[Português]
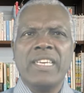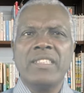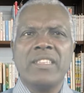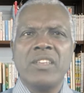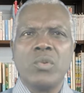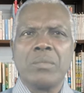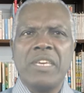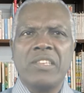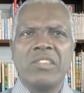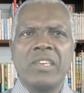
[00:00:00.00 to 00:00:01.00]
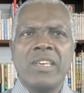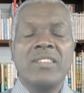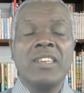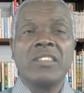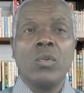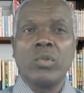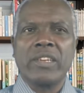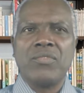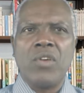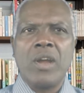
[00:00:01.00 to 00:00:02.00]
interiormente ser de
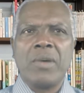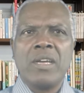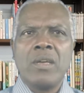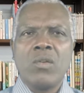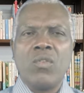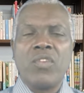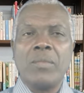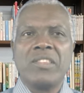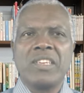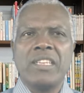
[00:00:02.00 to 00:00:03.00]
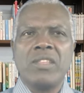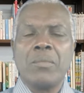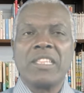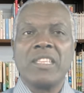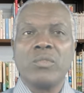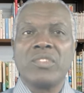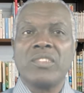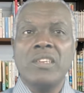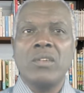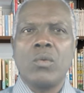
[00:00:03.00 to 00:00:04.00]
outra forma, conforme escrita em Mateus
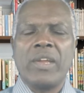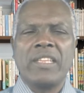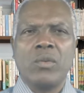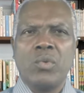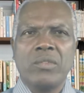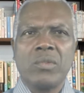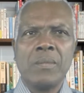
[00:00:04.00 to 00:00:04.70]
5,48.